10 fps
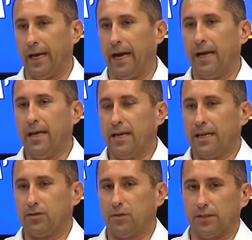ha le
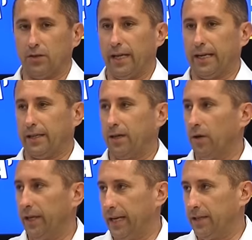associazioni di
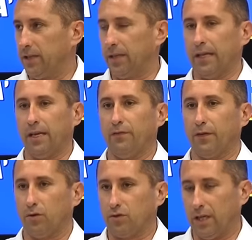categoria, i cittadini
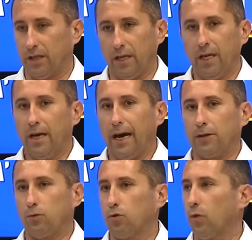ferociti, ha
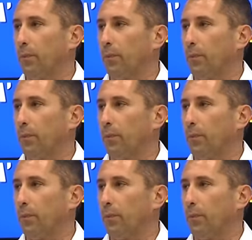tutto